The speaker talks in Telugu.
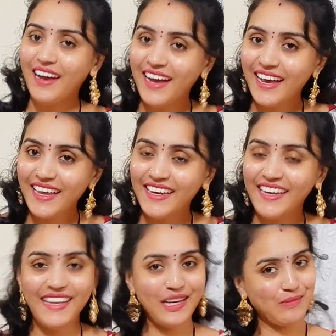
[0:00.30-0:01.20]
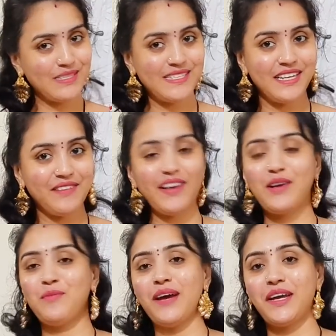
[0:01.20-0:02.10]
హాయ్ అండి నమస్తే
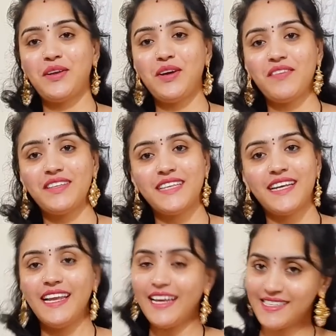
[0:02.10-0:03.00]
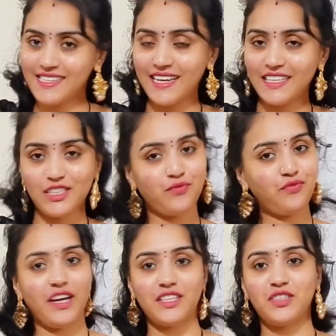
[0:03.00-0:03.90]
వెల్కమ్ బ్యాక్ టు అవర్ ఛానల్ ఎస్ఎల్ఎస్
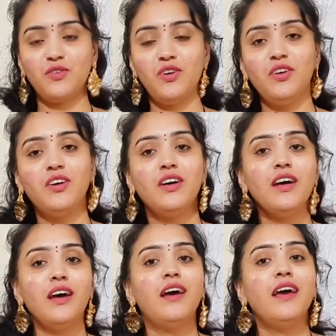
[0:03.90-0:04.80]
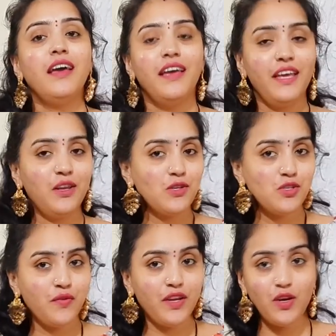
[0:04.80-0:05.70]
ఫ్యాషన్ ఓల్డ్
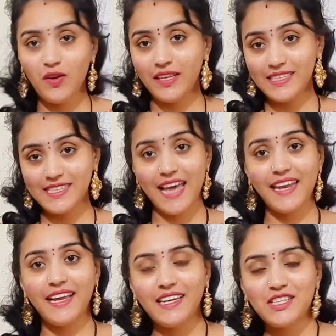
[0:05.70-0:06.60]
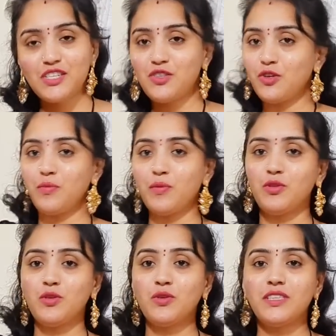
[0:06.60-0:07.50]
ఈరోజు వీడియోలో అయితే శారీ కలెక్షన్ తోటి మేము
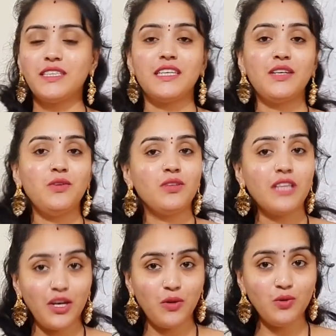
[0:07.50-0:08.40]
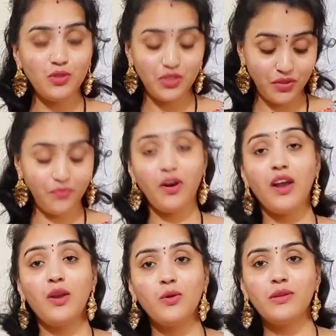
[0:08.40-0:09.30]
ముందుకు వచ్చేసాను దట్టు
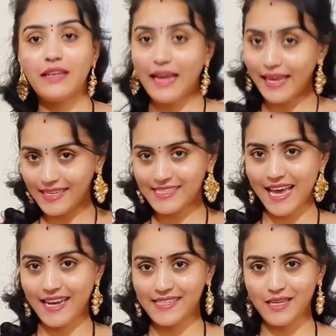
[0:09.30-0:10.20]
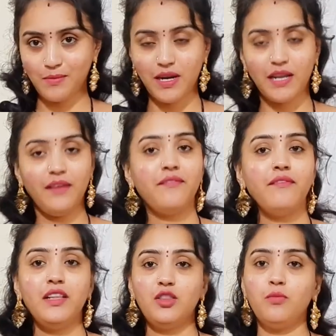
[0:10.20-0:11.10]
షిఫాన్లో డైయింగ్ శారీస్ అనమాట
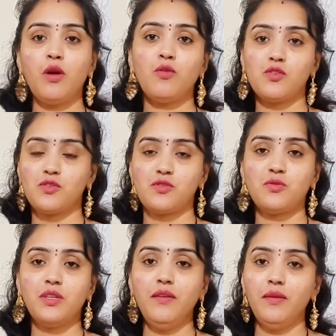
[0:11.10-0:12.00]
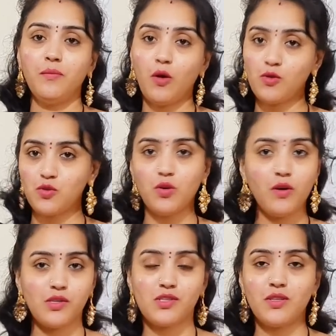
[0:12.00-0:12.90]
విత్ బ్లౌజ్ వస్తుంది బ్లౌజ్ కూడా
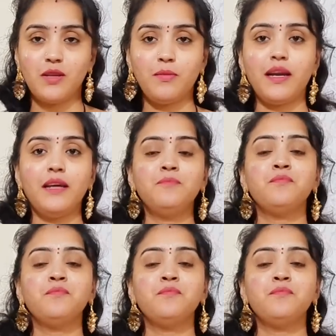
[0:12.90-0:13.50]
వస్తుంది అనమాట